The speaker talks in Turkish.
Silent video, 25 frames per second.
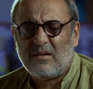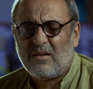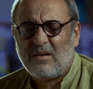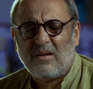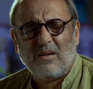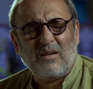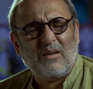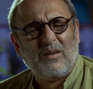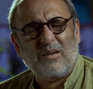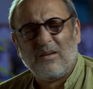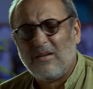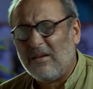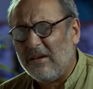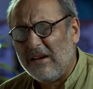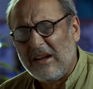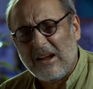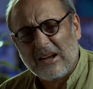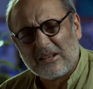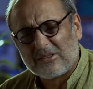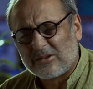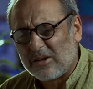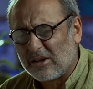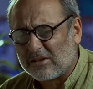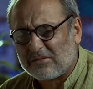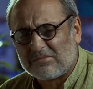
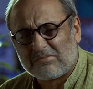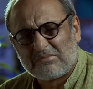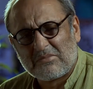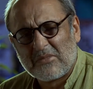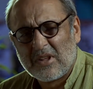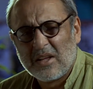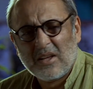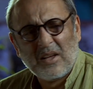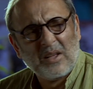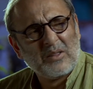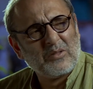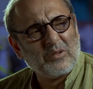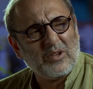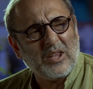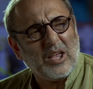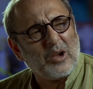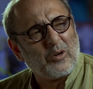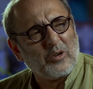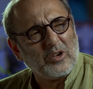Aa, sana bunu